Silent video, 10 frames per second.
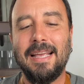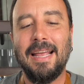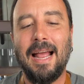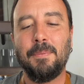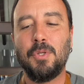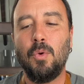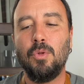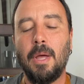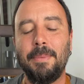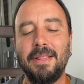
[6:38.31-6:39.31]
que es
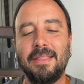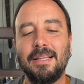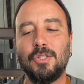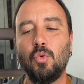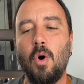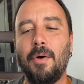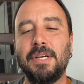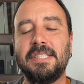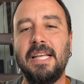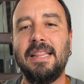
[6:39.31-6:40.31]
absolutamente
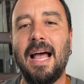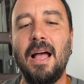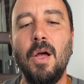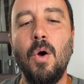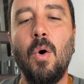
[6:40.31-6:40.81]
suavecita,